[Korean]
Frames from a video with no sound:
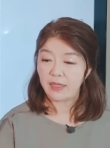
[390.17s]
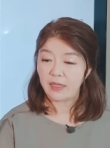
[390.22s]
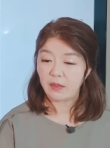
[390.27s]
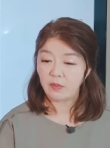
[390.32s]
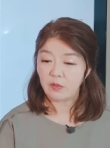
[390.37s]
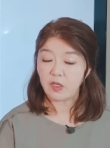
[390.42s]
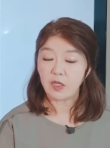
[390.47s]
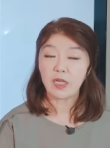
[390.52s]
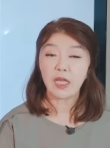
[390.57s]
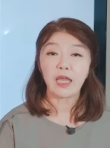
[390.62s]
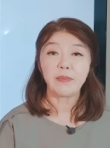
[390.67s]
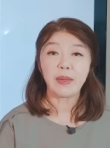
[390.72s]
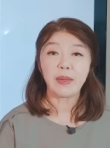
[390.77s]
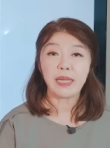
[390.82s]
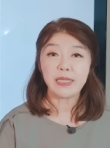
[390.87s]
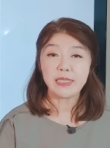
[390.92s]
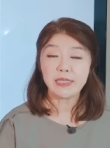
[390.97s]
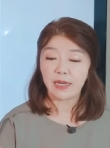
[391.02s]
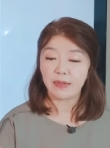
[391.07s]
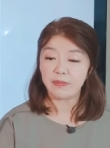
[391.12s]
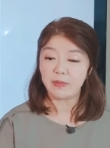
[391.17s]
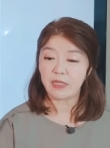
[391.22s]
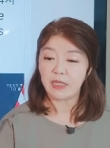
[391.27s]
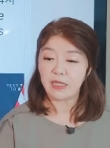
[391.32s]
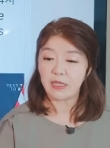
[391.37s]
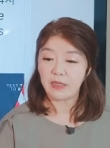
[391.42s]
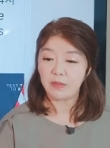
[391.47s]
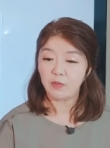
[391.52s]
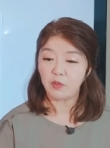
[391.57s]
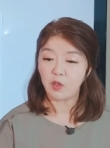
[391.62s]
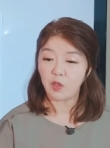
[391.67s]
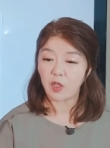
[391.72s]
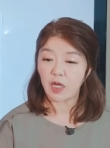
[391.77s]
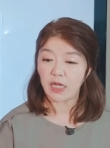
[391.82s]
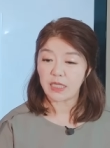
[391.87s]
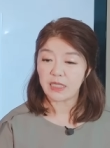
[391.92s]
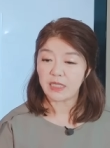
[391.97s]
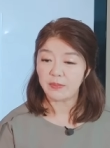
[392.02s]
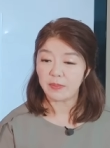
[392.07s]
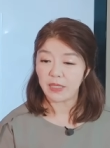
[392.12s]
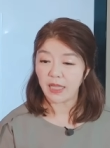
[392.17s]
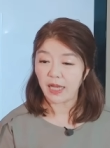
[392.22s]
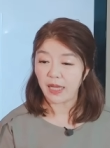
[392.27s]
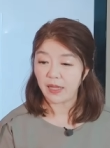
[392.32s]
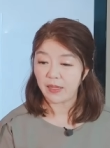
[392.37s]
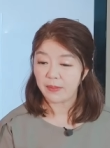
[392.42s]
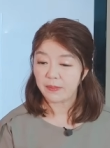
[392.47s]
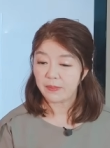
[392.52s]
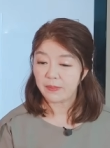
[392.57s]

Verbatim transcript: 엄청나게 많은 사람들이 모일 것 같습니다.